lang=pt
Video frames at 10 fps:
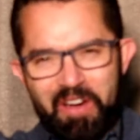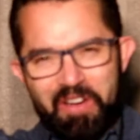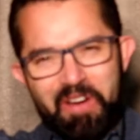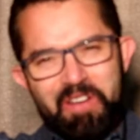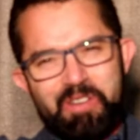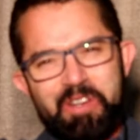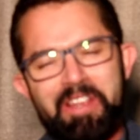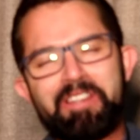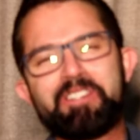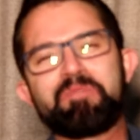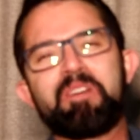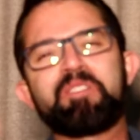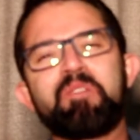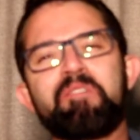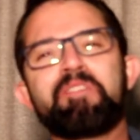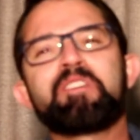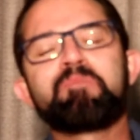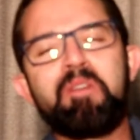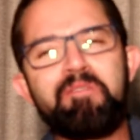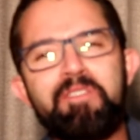Oi, oi, gente! Mais uma vez,
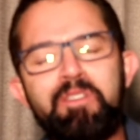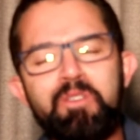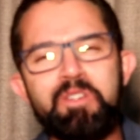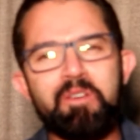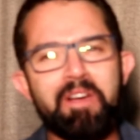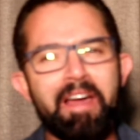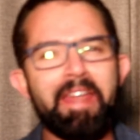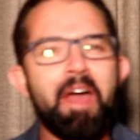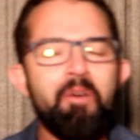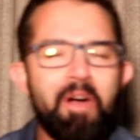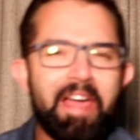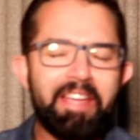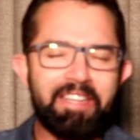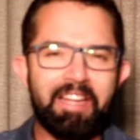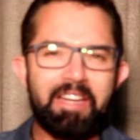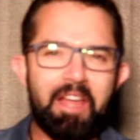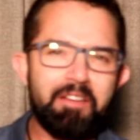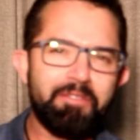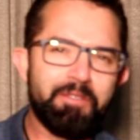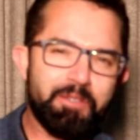bem-vindos ao canal Ana
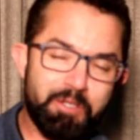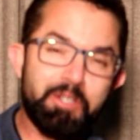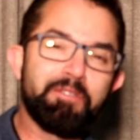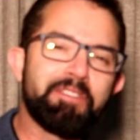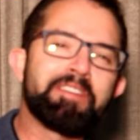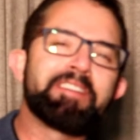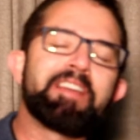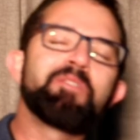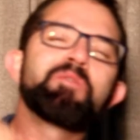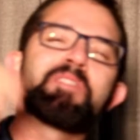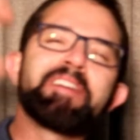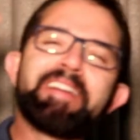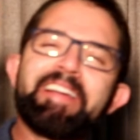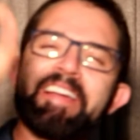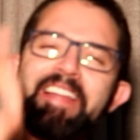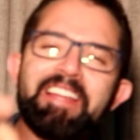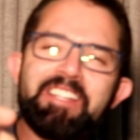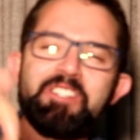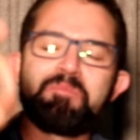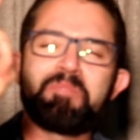Life TV. É um
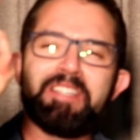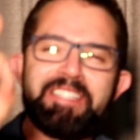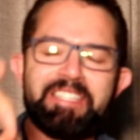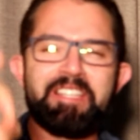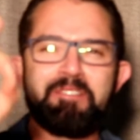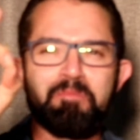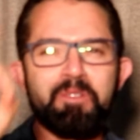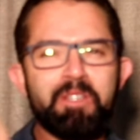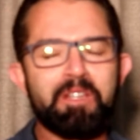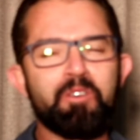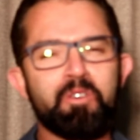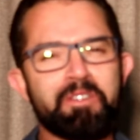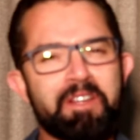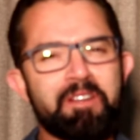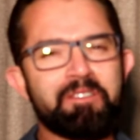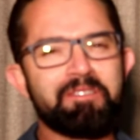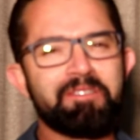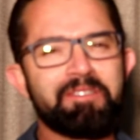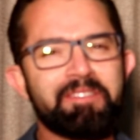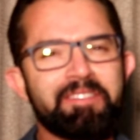grande prazer poder encontrá-lo.
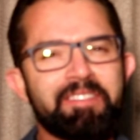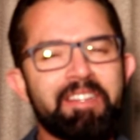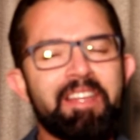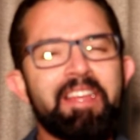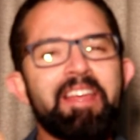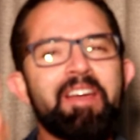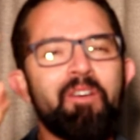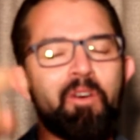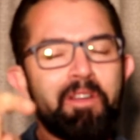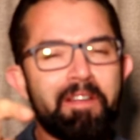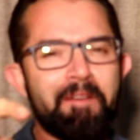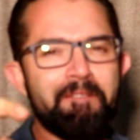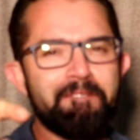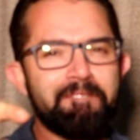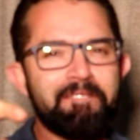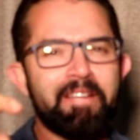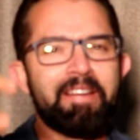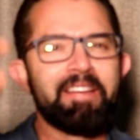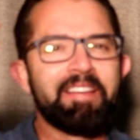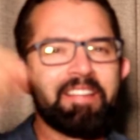Olha,
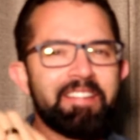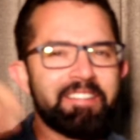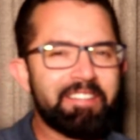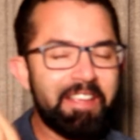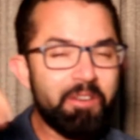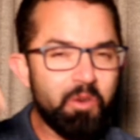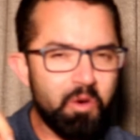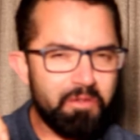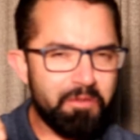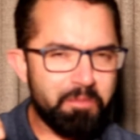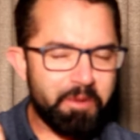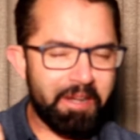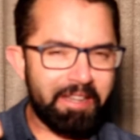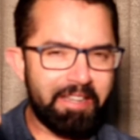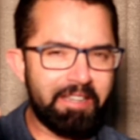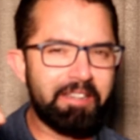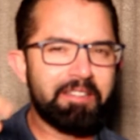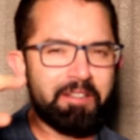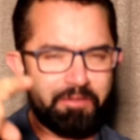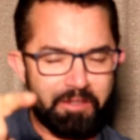se é novo por aqui,
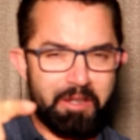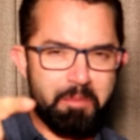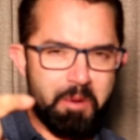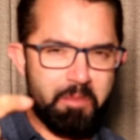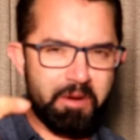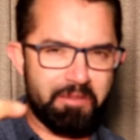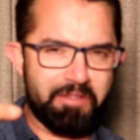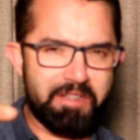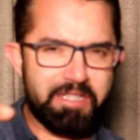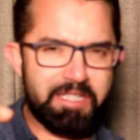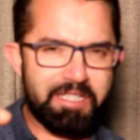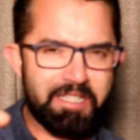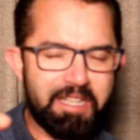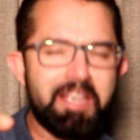tá vindo a primeira vez,